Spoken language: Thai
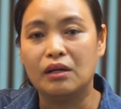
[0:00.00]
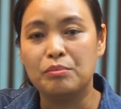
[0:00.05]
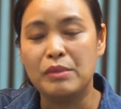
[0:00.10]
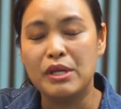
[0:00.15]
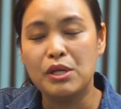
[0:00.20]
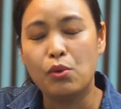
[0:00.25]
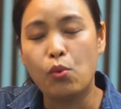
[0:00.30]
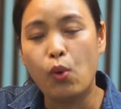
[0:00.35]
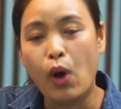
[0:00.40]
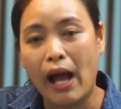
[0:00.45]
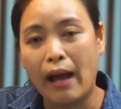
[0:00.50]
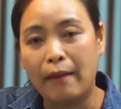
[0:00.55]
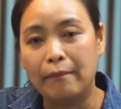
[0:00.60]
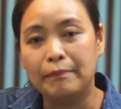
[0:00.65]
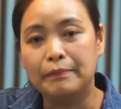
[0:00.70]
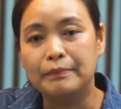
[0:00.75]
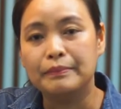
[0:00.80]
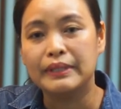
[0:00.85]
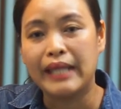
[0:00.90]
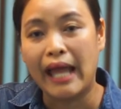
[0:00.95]
มีความ
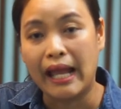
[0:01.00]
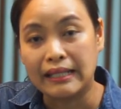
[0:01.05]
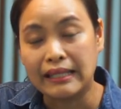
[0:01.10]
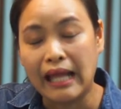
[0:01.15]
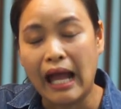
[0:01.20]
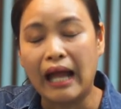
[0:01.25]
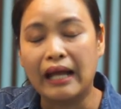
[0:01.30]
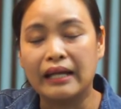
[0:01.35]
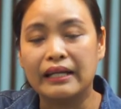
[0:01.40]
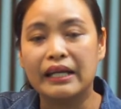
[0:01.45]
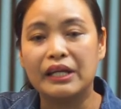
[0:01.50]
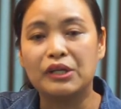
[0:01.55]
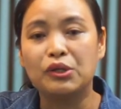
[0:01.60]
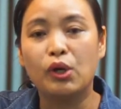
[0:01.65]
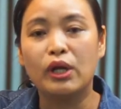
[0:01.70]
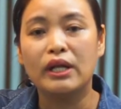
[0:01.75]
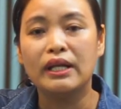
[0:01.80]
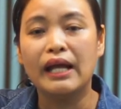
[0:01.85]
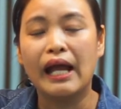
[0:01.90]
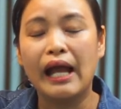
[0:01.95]
แตกต่างกัน
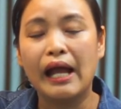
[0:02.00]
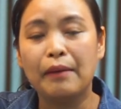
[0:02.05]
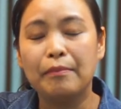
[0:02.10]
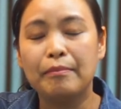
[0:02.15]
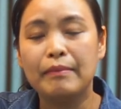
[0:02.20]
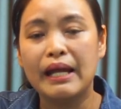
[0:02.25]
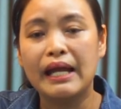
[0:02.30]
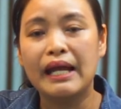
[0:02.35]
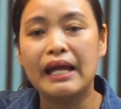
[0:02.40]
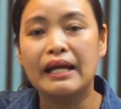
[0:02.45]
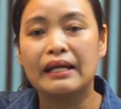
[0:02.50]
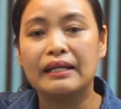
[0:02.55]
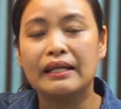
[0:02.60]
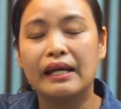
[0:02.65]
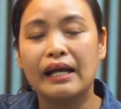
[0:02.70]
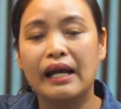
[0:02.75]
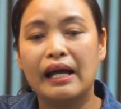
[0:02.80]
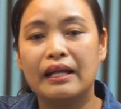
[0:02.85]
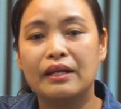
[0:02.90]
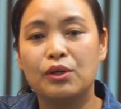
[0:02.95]
ค่อนข้างมาก
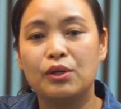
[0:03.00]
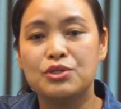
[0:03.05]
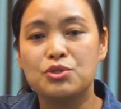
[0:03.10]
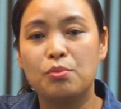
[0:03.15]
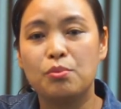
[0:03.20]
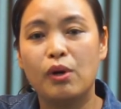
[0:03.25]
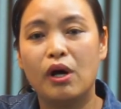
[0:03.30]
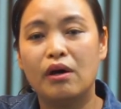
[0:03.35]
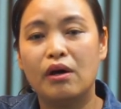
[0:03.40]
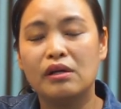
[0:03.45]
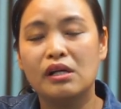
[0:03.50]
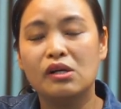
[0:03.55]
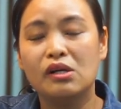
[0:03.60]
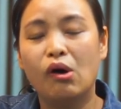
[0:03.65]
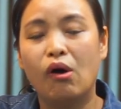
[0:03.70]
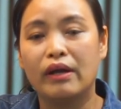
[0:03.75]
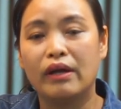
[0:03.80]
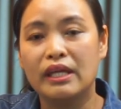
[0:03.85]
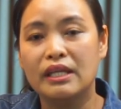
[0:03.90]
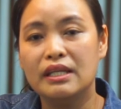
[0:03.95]
นะคะโดยเฉพาะเรื่อง
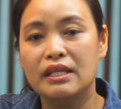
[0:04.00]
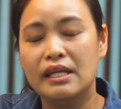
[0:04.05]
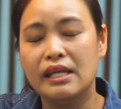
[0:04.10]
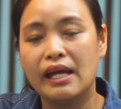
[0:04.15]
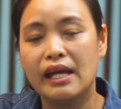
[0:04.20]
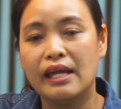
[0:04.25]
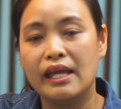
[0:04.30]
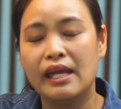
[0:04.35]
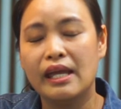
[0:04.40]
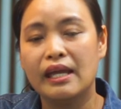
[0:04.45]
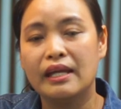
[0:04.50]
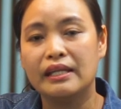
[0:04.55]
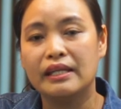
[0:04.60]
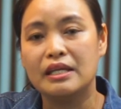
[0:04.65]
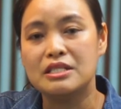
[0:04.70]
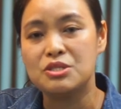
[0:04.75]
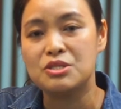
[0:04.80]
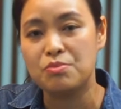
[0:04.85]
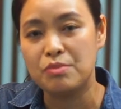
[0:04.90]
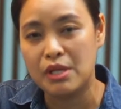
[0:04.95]
ของอินเดียเอง
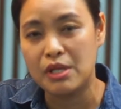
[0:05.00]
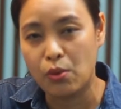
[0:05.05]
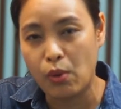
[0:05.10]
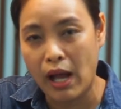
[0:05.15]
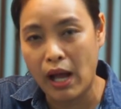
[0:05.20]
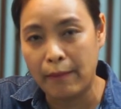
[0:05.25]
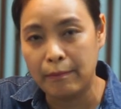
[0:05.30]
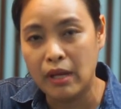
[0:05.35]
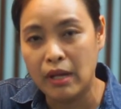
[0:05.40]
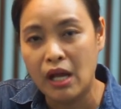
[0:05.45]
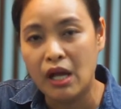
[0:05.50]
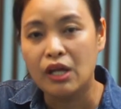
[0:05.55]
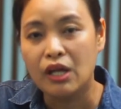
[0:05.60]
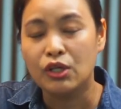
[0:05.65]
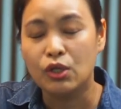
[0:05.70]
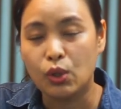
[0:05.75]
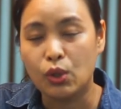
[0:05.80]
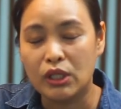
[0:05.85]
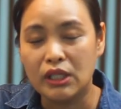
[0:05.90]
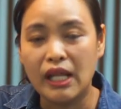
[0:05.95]
เนี่ยจะมีความ
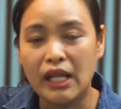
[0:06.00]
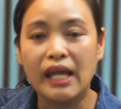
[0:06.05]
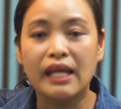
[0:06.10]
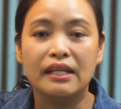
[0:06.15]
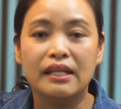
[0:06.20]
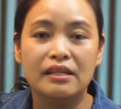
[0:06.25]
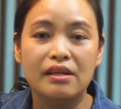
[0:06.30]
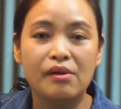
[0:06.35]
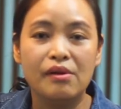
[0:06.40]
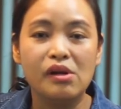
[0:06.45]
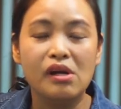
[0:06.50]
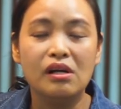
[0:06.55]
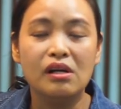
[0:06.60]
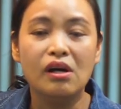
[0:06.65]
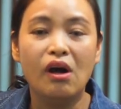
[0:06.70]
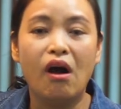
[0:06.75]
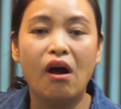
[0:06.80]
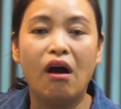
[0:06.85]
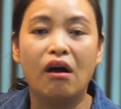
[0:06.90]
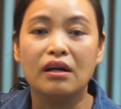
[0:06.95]
โดดเด่นในเรื่อง
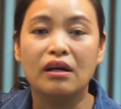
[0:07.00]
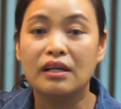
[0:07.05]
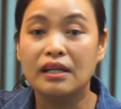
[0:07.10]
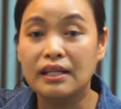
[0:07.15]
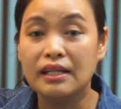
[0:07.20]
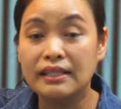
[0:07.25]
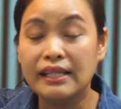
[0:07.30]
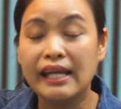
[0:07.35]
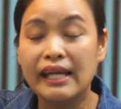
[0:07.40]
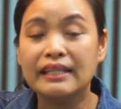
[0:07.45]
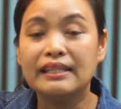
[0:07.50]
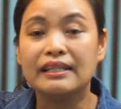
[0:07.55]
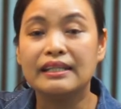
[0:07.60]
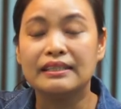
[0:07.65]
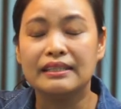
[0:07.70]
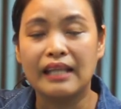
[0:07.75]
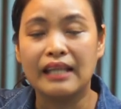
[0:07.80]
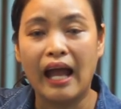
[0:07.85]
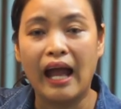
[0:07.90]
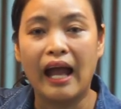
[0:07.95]
ของเครื่องเทศ
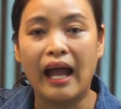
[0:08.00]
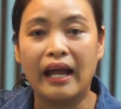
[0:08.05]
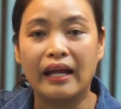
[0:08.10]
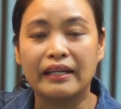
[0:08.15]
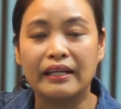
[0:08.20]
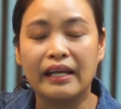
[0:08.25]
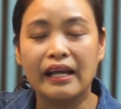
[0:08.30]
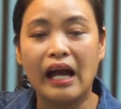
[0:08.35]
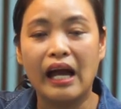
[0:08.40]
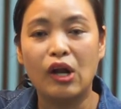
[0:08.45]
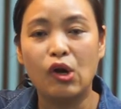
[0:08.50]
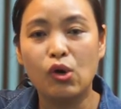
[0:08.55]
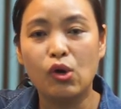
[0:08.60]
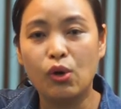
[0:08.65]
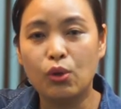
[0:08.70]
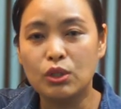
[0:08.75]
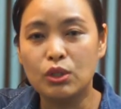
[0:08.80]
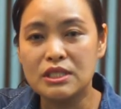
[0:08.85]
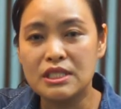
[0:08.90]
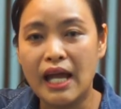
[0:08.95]
ต่างๆนะคะแล้วก็
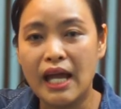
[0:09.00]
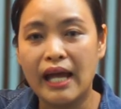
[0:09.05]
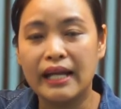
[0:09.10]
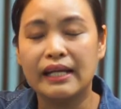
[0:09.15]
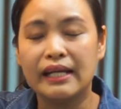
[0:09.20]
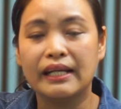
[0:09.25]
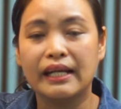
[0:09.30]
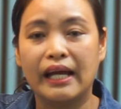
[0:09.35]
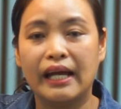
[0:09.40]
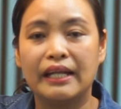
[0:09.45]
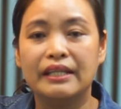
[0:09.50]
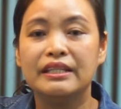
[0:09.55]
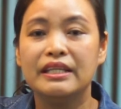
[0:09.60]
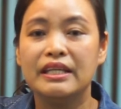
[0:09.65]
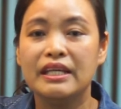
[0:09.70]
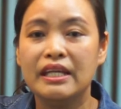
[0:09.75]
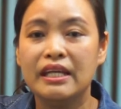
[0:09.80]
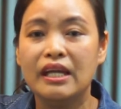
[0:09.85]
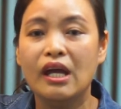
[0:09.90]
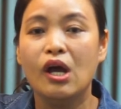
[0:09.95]
รสชาติอาหาร
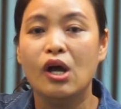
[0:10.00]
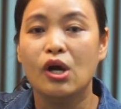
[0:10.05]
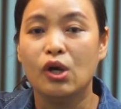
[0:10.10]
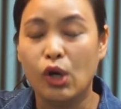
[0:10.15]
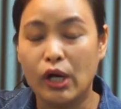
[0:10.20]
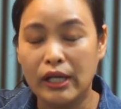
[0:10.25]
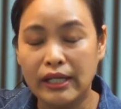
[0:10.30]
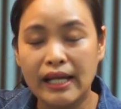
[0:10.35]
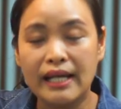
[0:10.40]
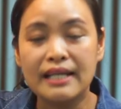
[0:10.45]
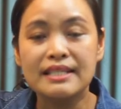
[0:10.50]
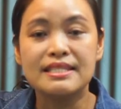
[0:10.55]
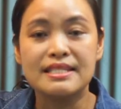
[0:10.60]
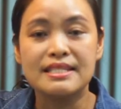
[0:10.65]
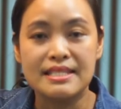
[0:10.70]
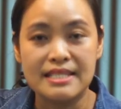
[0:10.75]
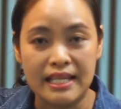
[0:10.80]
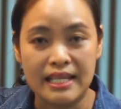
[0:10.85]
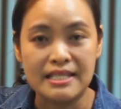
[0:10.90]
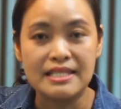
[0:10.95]
ที่ค่อนข้างจะ
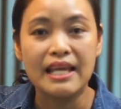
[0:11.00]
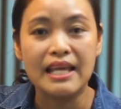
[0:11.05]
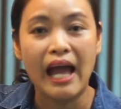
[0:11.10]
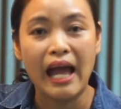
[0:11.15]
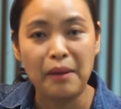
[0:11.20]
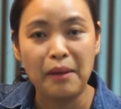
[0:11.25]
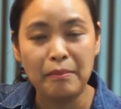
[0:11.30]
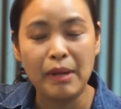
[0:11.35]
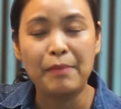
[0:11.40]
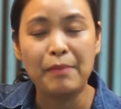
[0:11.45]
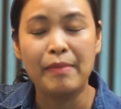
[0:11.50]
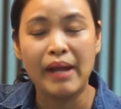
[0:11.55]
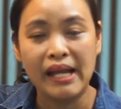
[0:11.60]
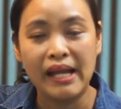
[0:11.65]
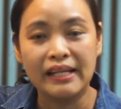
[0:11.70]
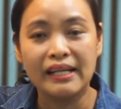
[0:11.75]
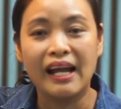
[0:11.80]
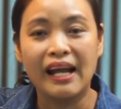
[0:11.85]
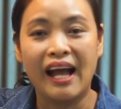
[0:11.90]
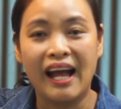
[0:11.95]
จัดจ้านมา
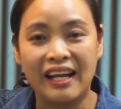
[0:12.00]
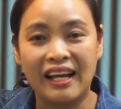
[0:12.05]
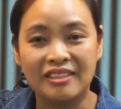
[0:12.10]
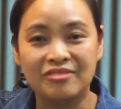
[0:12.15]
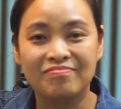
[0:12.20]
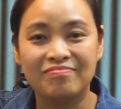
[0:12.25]
ก ๆค่ะ